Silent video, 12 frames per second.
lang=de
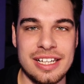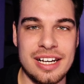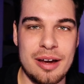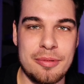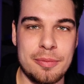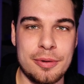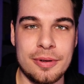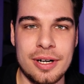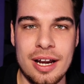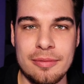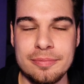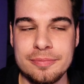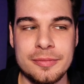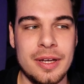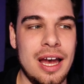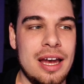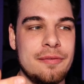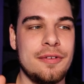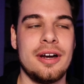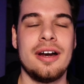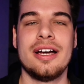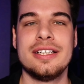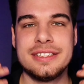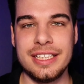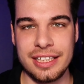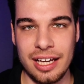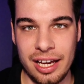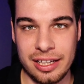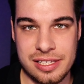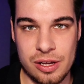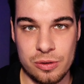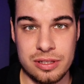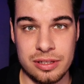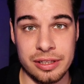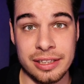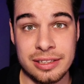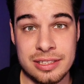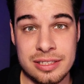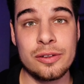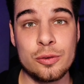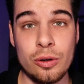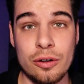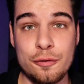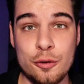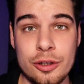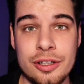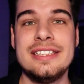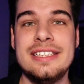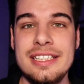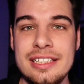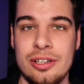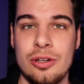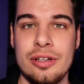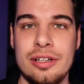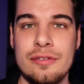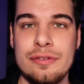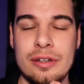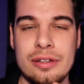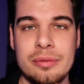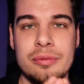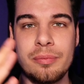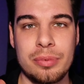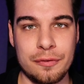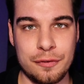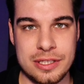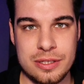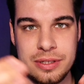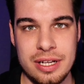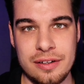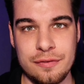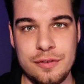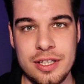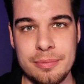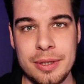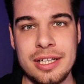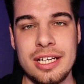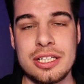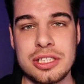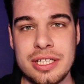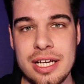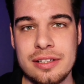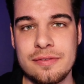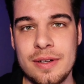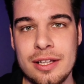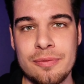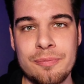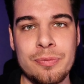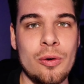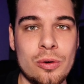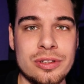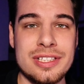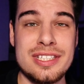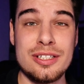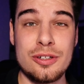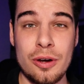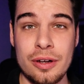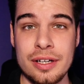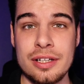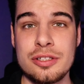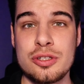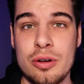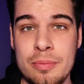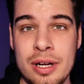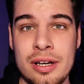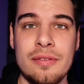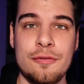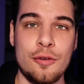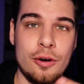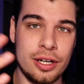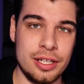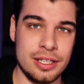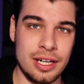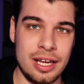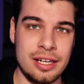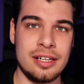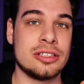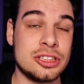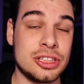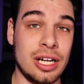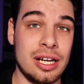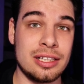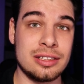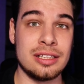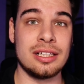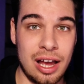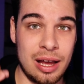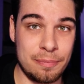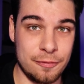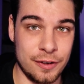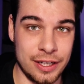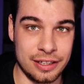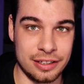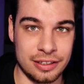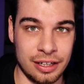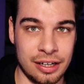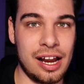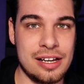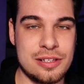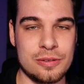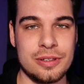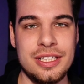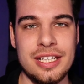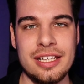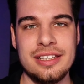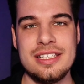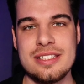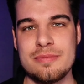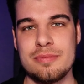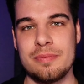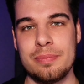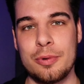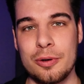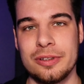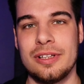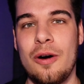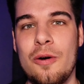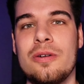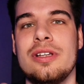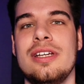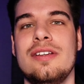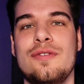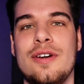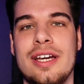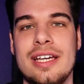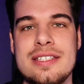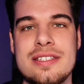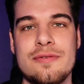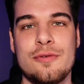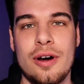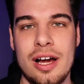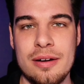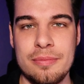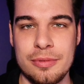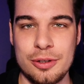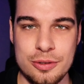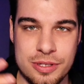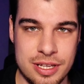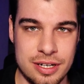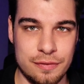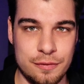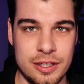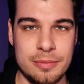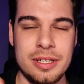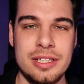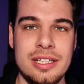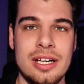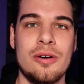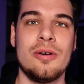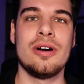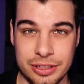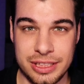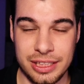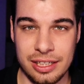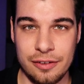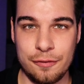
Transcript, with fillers: Name Programm. Einfach Sicherheitsaudits durchführen. Die können von professionellen Firmen erstellt werden und sie können schon mal im Vorhinein Schaden abwenden. Also hier diesen Punkt auch nicht vergessen, vor allem größere Firmen, die auch Ziele